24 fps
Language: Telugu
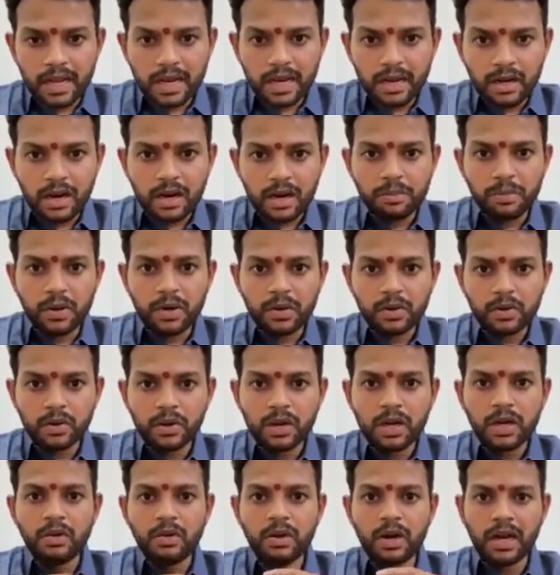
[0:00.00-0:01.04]
మీ ప్రాణాలు
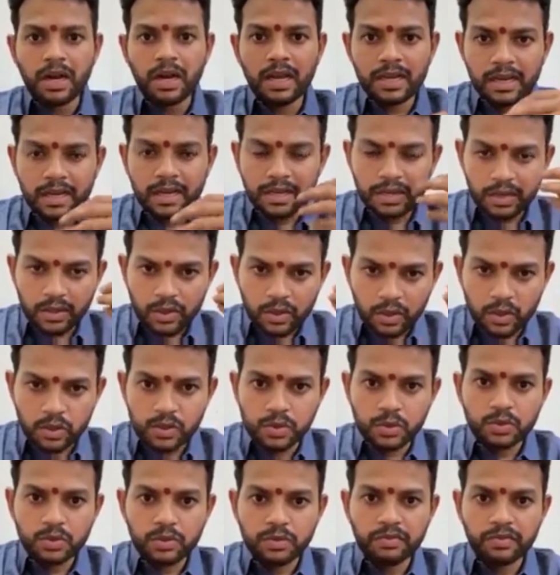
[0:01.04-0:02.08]
కాపాడుకున్నారు అలాగే
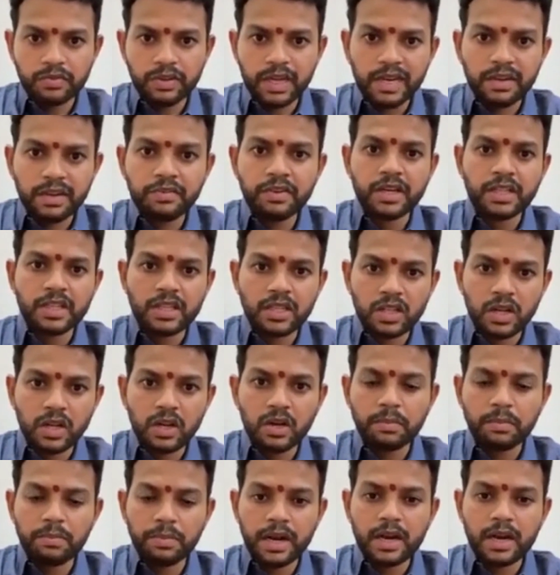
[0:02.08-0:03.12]
ఈరోజు వేరే
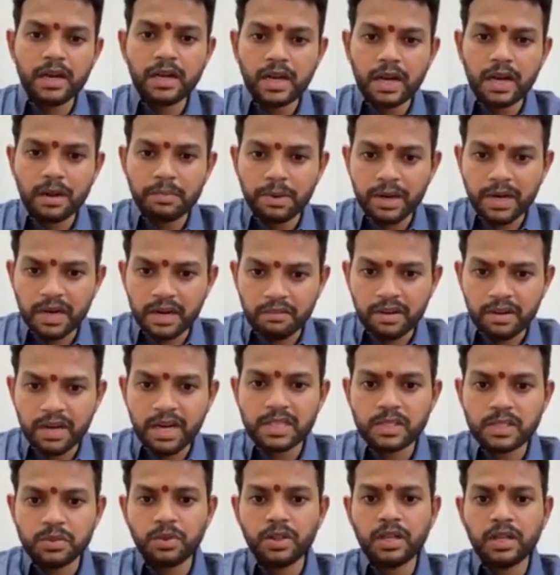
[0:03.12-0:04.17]
వ్యక్తి తాలూకు ప్రాణం
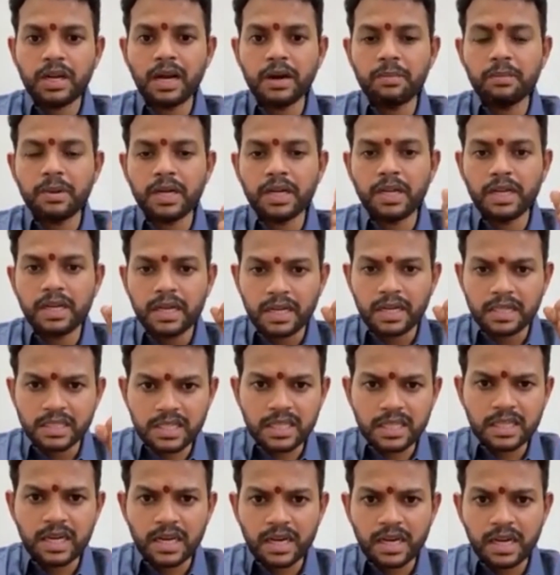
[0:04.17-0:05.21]
కాపాడే అవకాశం ఉంది
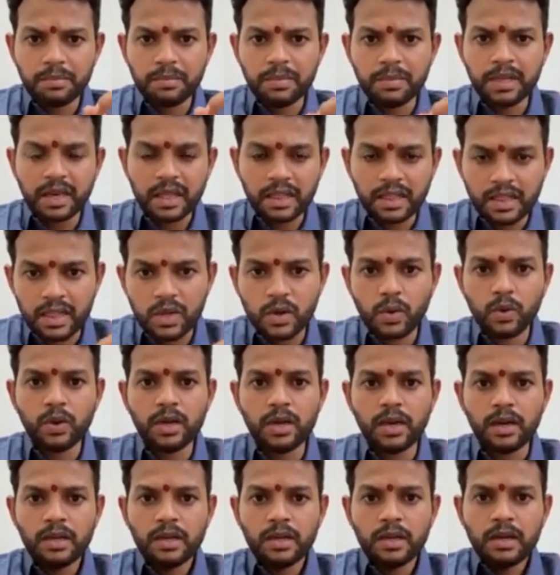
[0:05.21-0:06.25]
కాబట్టి ఖచ్చితంగా
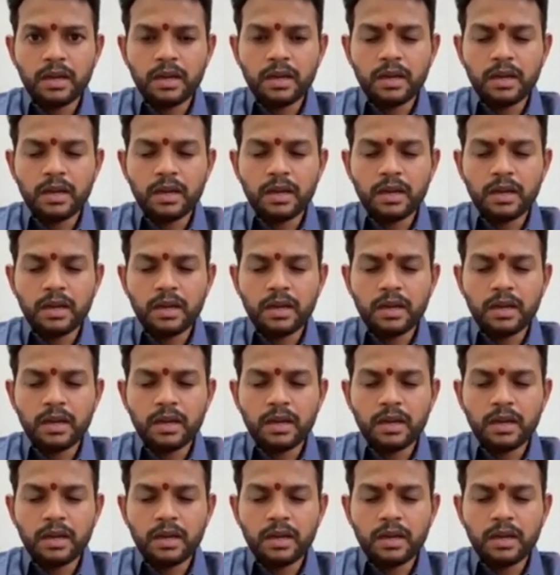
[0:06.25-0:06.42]
మీరందరూ